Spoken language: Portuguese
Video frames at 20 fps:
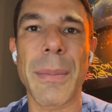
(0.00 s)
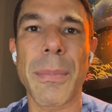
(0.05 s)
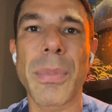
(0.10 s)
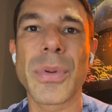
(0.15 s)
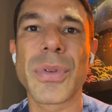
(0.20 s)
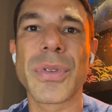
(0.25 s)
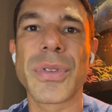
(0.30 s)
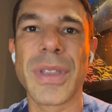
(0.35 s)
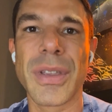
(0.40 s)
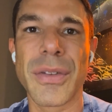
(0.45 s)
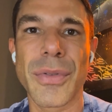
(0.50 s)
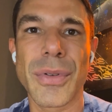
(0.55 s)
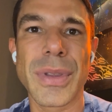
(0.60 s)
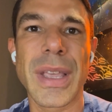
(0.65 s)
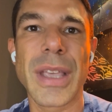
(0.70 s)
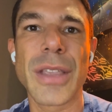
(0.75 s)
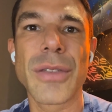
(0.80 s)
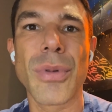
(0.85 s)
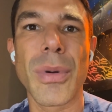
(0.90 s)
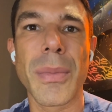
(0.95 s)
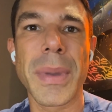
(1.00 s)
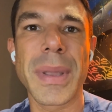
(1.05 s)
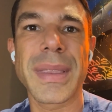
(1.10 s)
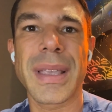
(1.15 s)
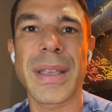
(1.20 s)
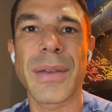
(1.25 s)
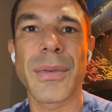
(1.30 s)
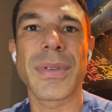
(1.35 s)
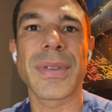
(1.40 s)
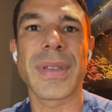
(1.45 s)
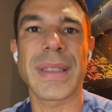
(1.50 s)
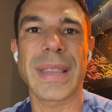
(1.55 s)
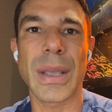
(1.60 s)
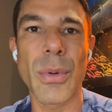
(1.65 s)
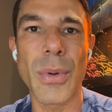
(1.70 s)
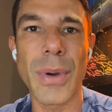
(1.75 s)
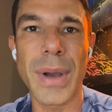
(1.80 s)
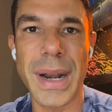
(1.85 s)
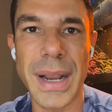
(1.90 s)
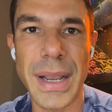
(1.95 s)
é possível desde o momento que você tem
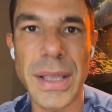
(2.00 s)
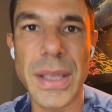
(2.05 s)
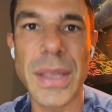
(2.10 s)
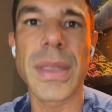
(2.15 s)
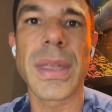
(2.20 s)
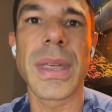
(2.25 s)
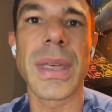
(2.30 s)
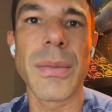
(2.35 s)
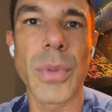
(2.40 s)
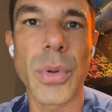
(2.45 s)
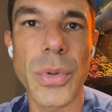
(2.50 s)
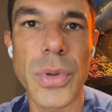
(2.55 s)
um grande time,